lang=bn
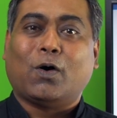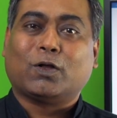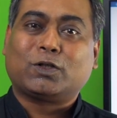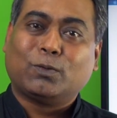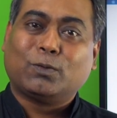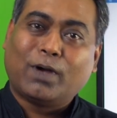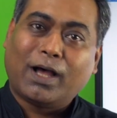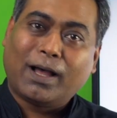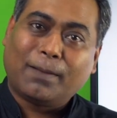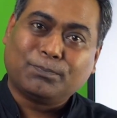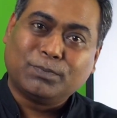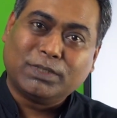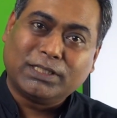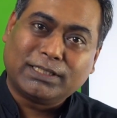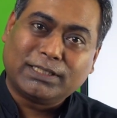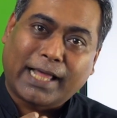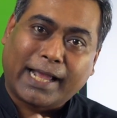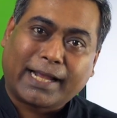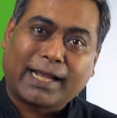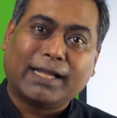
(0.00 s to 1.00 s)
অথবা আপনি
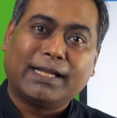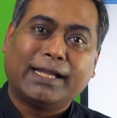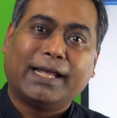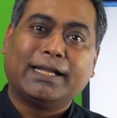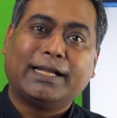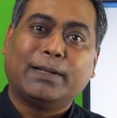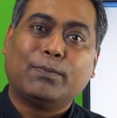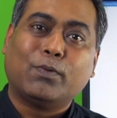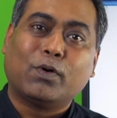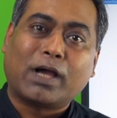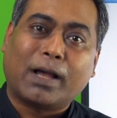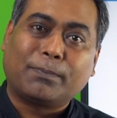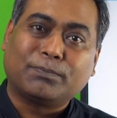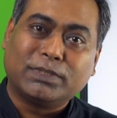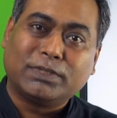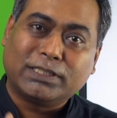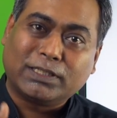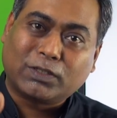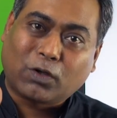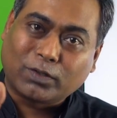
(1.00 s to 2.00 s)
দেখালেন এবং
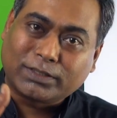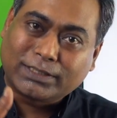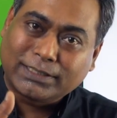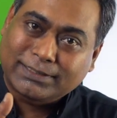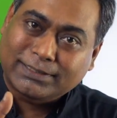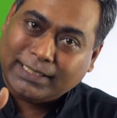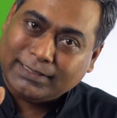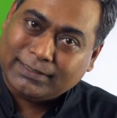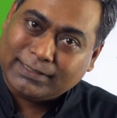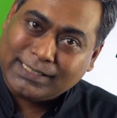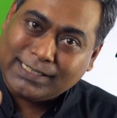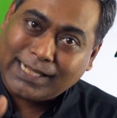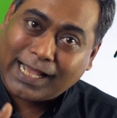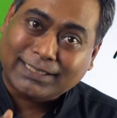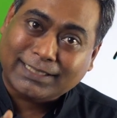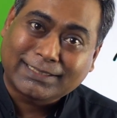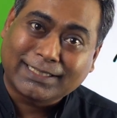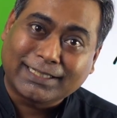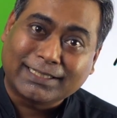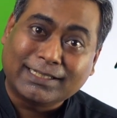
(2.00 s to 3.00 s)
আপনি কনসিস্টেন্টলি
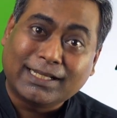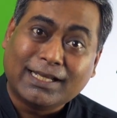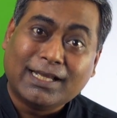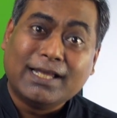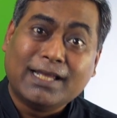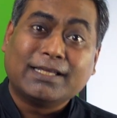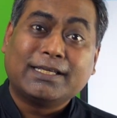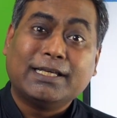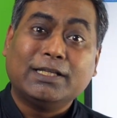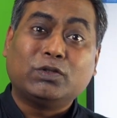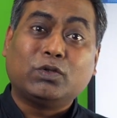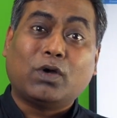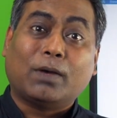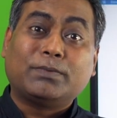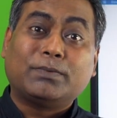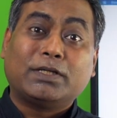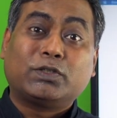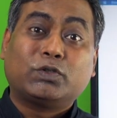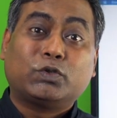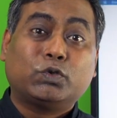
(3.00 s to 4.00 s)
আছেন কিন্তু
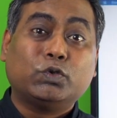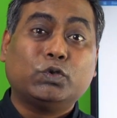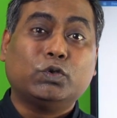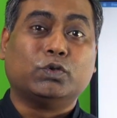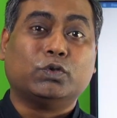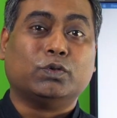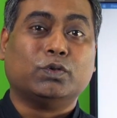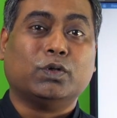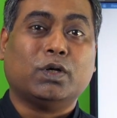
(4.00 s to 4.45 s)
আপনার ট্রু